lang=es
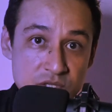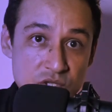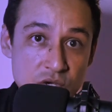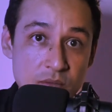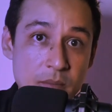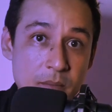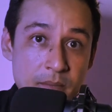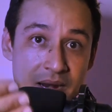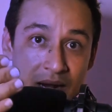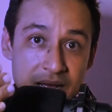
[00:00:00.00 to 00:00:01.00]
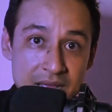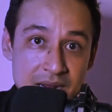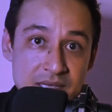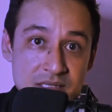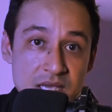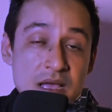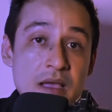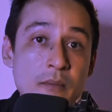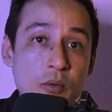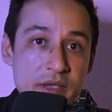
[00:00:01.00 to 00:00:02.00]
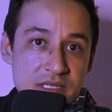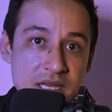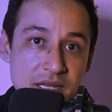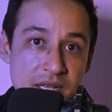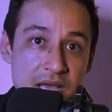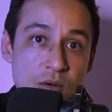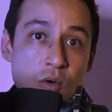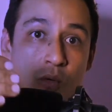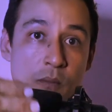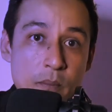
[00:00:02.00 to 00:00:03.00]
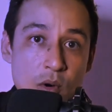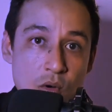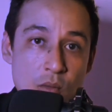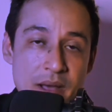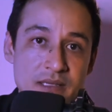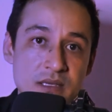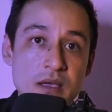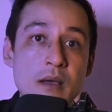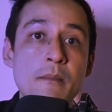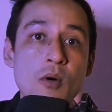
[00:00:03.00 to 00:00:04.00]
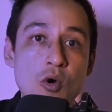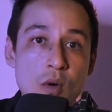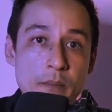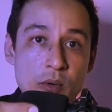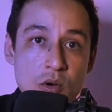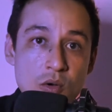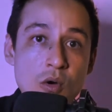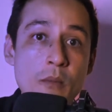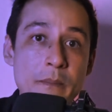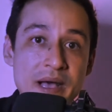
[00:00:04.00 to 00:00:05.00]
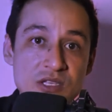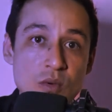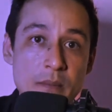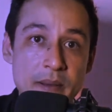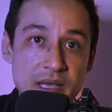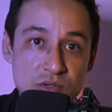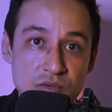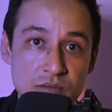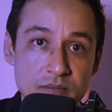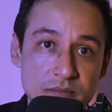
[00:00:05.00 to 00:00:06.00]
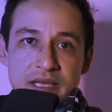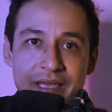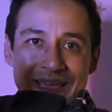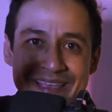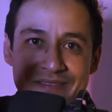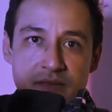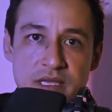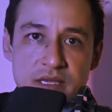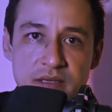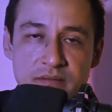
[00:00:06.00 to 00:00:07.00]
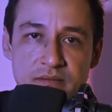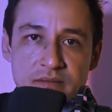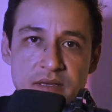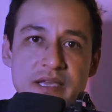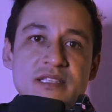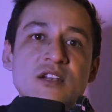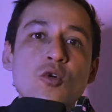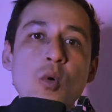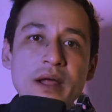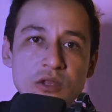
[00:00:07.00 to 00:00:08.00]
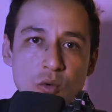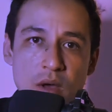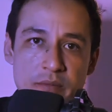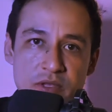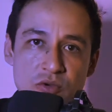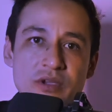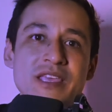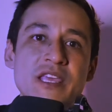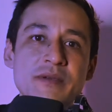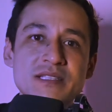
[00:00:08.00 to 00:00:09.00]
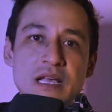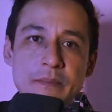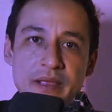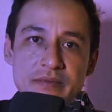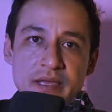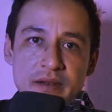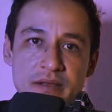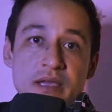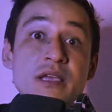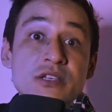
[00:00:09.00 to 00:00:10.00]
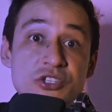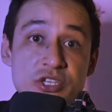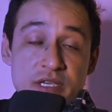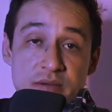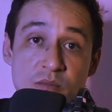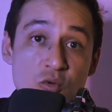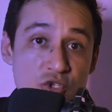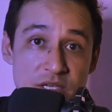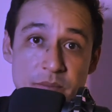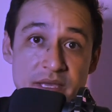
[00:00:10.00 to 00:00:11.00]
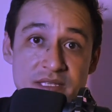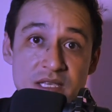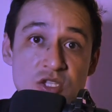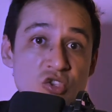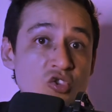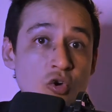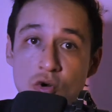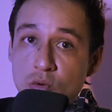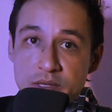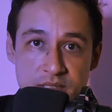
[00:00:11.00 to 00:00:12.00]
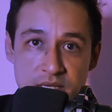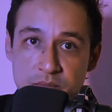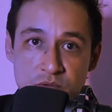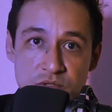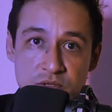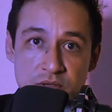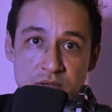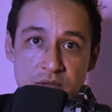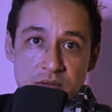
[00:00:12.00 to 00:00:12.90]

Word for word: tu inversión más la ganancia, puedes arriesgar un poco más, poco a poco, paso a paso. En ti es el cuarto hábito que debes de aprender Sí, muchas veces no lo hacemos.